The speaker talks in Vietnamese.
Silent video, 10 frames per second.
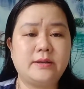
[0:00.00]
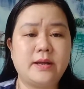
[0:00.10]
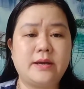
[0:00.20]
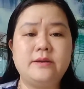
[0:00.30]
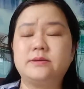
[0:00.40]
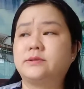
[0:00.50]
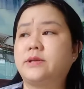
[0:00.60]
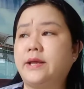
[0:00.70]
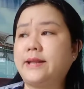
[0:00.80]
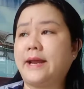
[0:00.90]
thì cái đường
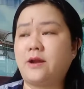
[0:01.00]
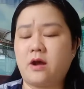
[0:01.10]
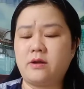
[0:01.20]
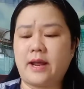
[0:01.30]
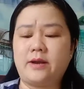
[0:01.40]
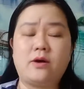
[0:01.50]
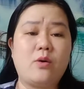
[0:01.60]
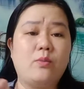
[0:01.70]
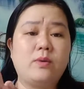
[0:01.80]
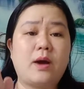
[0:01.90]
chỉ tay nòi này nó
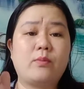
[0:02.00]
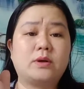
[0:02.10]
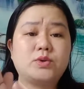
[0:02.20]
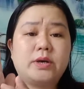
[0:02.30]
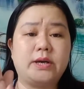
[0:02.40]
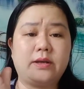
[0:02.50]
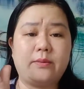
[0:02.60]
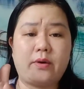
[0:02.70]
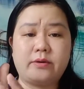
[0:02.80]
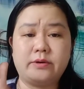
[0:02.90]
cũng không có xuất hiện cho
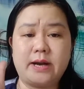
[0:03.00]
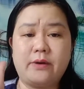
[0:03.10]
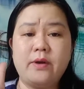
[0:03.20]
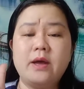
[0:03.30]
mọi người đâu